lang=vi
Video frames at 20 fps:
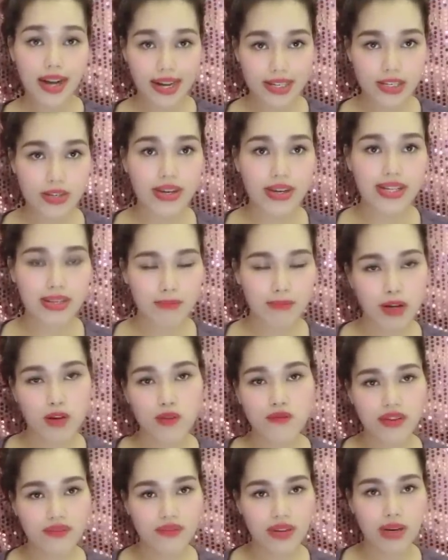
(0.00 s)
ngay sau đây thì mời
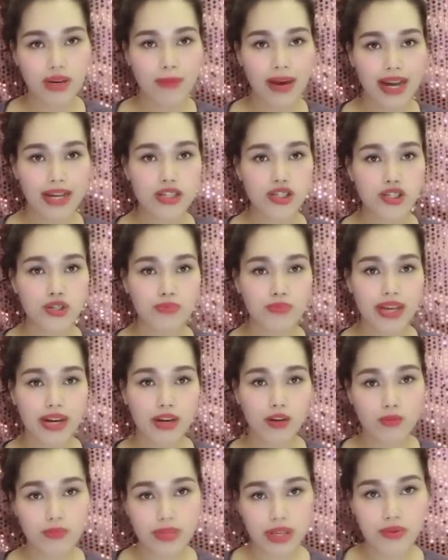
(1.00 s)
quý vị và các bạn chúng
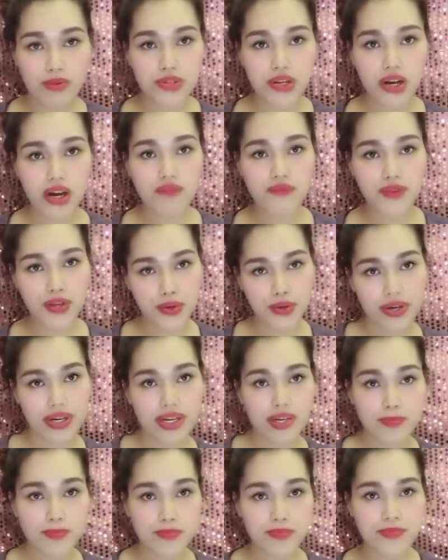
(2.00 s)
ta cùng theo dõi video
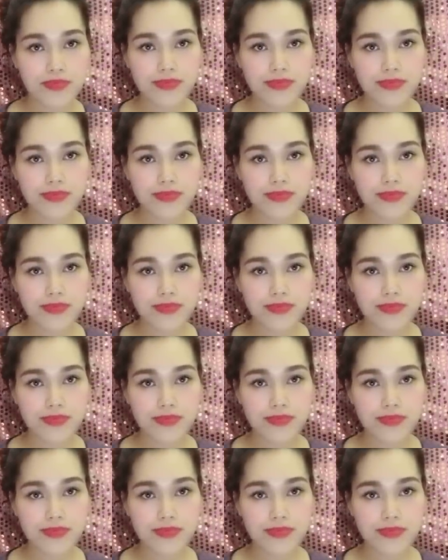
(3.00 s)
clip